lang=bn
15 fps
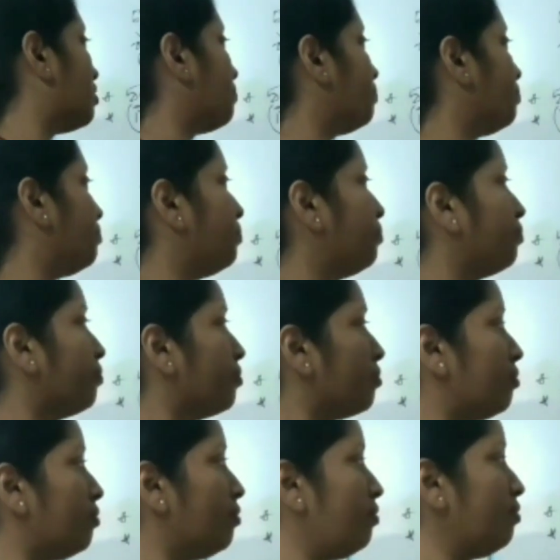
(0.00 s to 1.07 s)
এরপর কি আছে
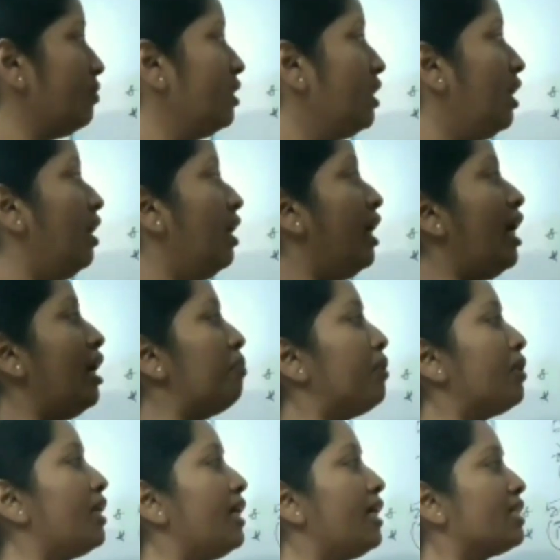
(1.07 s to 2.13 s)
কাজল কালো
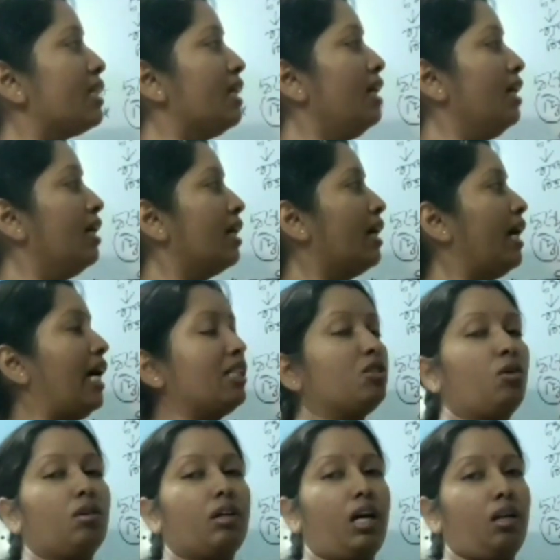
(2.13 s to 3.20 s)
আমরা
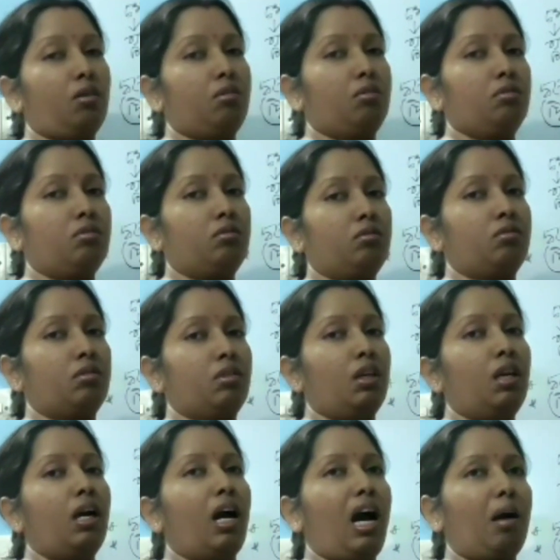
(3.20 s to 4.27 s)
যখন কোনো কালো
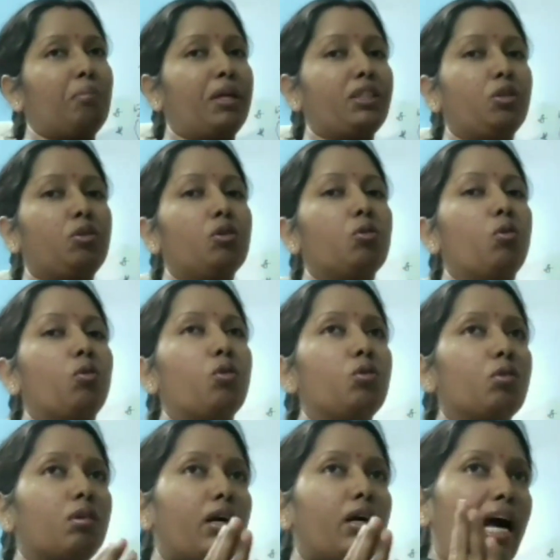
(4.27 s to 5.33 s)
জিনিস দেখি
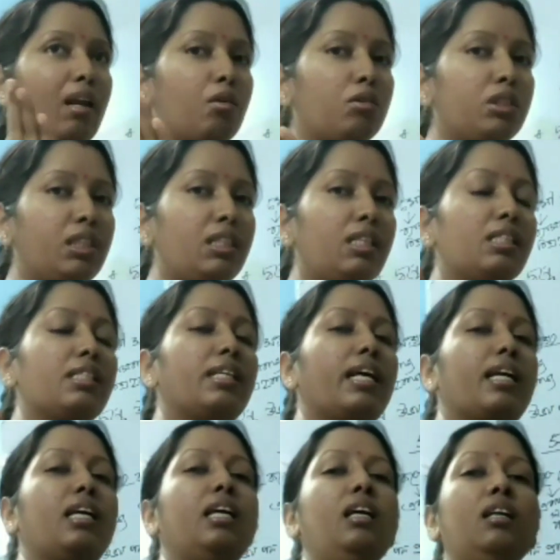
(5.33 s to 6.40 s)
তখন বলি যে সেটা
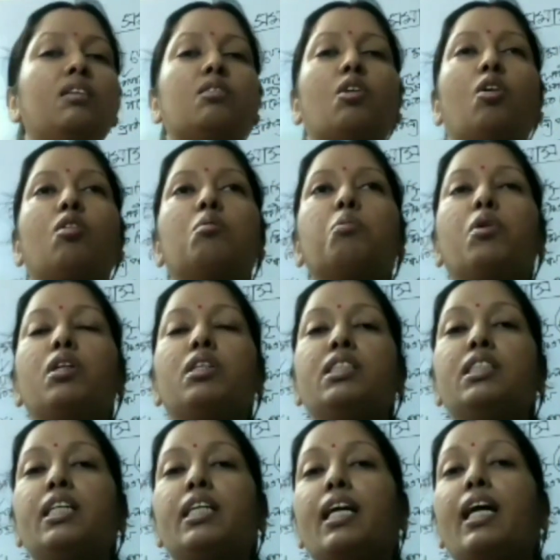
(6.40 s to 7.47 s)
কাজলের মতো
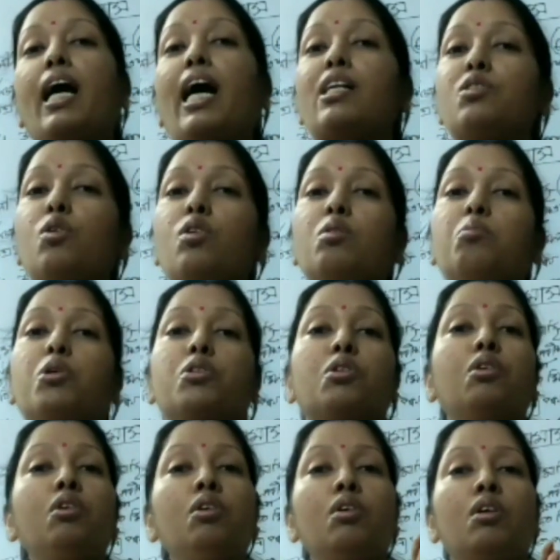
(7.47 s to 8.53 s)
কালো
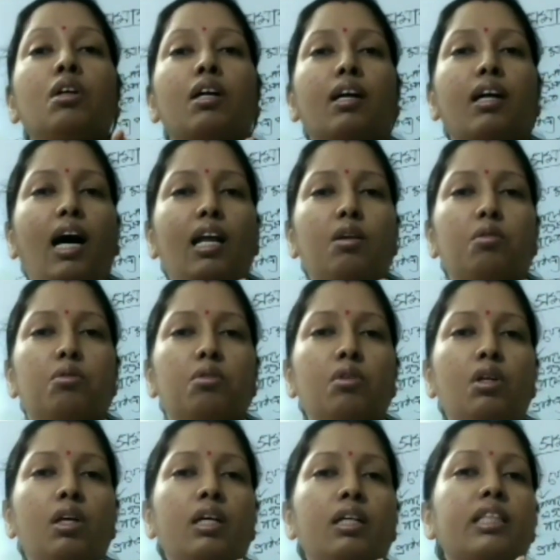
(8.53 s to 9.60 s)
তাহলে কিসের সাথে তুলনা
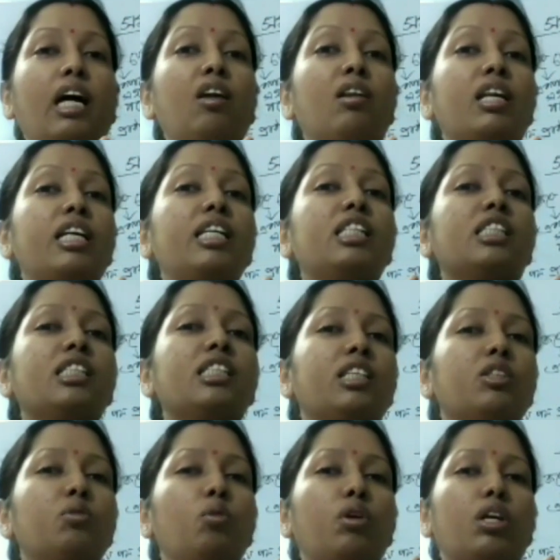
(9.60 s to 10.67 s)
করছি কাজলের
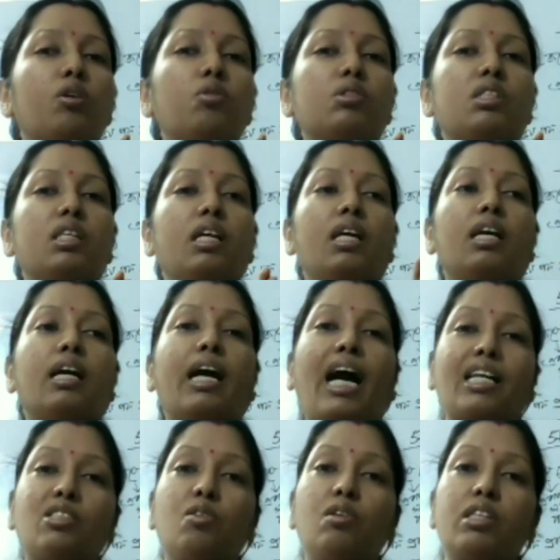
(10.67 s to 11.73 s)
সাথে
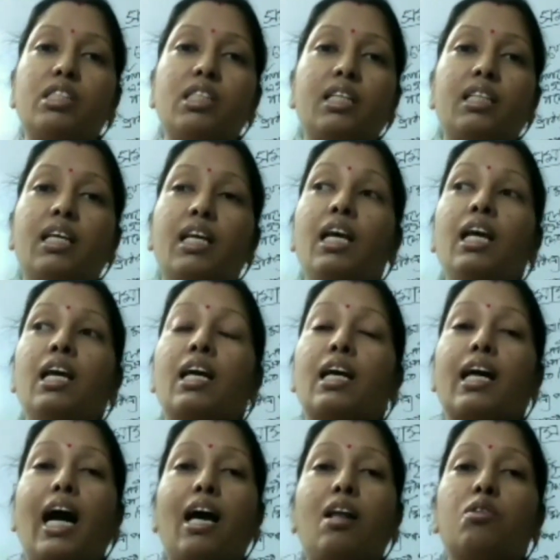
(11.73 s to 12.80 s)
কালোটাকে তুলনা করছি অর্থাৎ
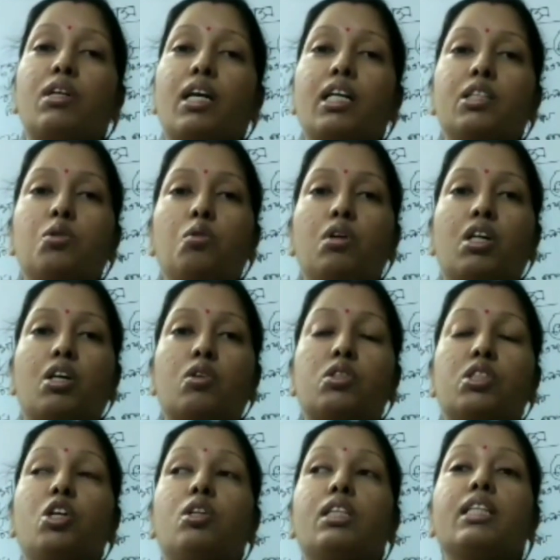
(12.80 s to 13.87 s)
কালোটা বুঝাতে গিয়ে আমি
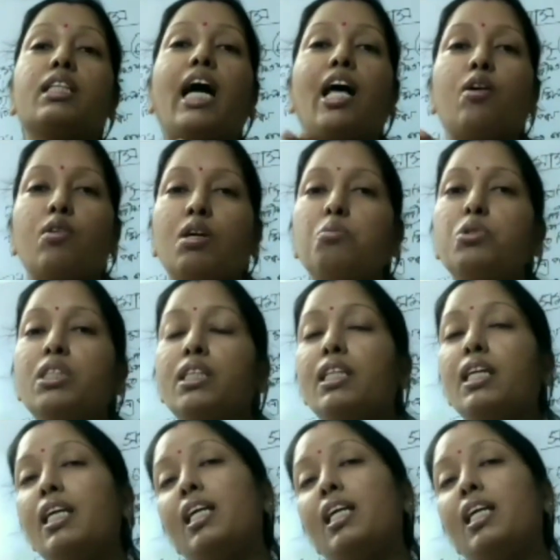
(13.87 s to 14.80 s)
কাজলকে টেনে আছি